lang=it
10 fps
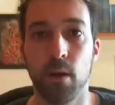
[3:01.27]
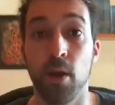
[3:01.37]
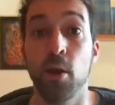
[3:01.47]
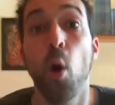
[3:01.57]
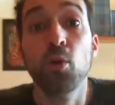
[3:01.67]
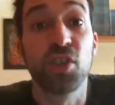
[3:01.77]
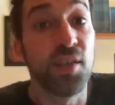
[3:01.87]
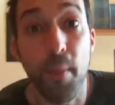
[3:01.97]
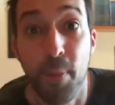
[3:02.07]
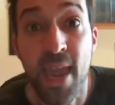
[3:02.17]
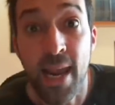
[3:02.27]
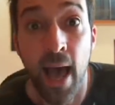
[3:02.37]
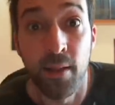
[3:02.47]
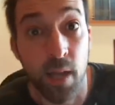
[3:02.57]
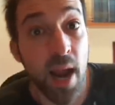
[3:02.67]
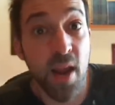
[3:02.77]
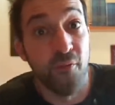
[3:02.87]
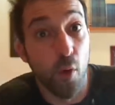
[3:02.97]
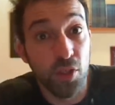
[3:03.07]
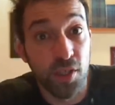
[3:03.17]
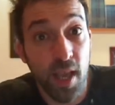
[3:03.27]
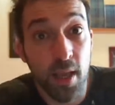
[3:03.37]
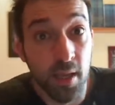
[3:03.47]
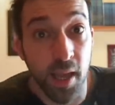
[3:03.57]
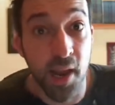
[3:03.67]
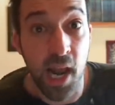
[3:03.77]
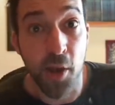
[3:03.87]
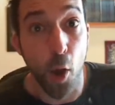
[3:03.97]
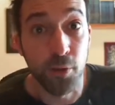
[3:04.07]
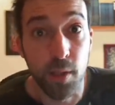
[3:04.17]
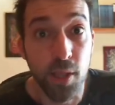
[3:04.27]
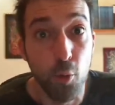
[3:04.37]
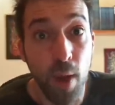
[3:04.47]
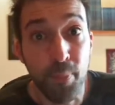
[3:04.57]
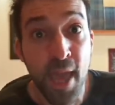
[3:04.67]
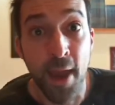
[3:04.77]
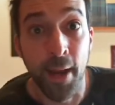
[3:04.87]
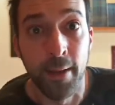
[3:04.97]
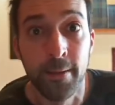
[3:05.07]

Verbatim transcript: non si depila, tranne forse che nelle notti di luna piena.